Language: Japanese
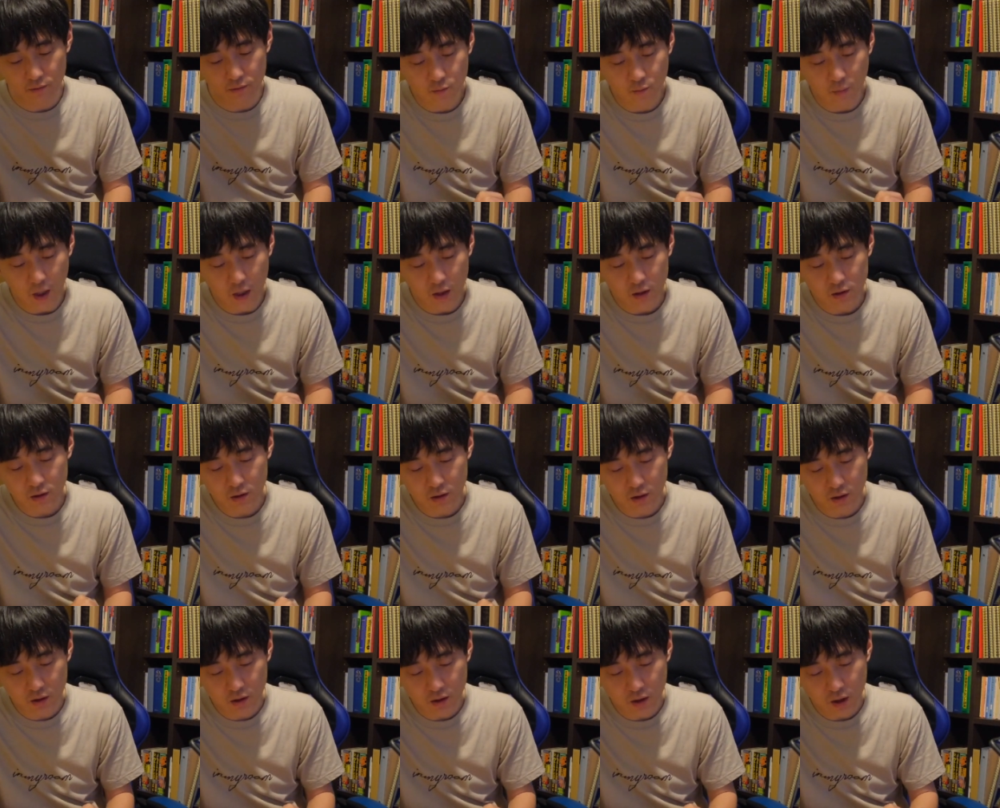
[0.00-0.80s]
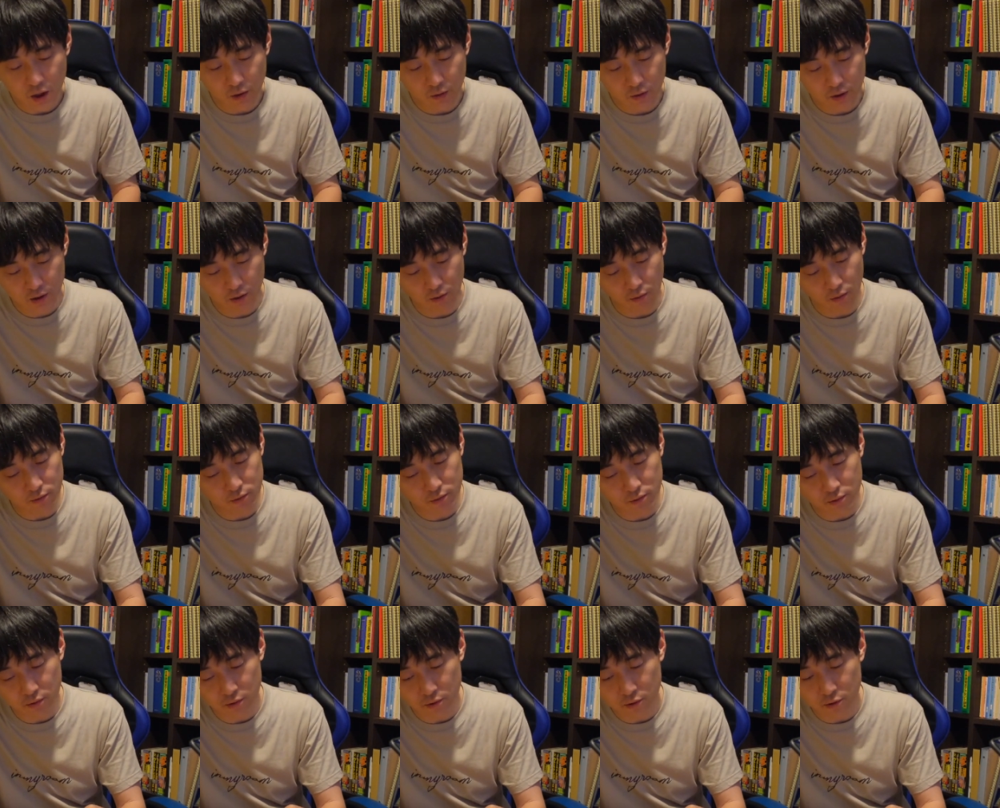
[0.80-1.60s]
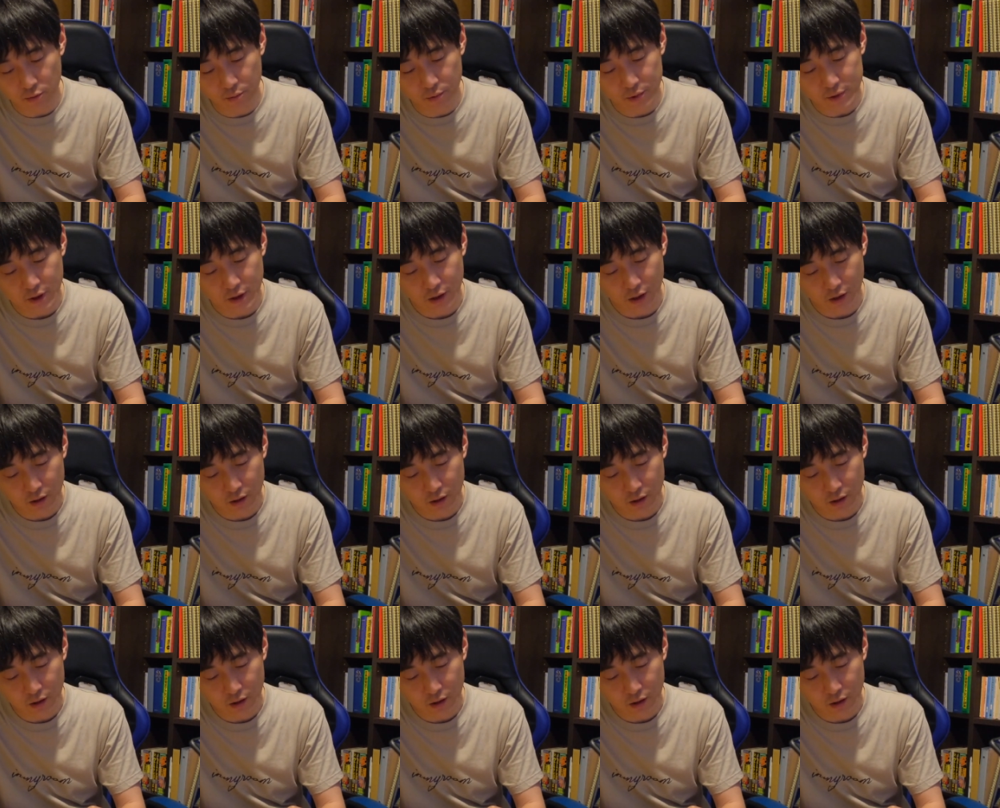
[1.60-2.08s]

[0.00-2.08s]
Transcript: マッキー以外は基本取りこぼさな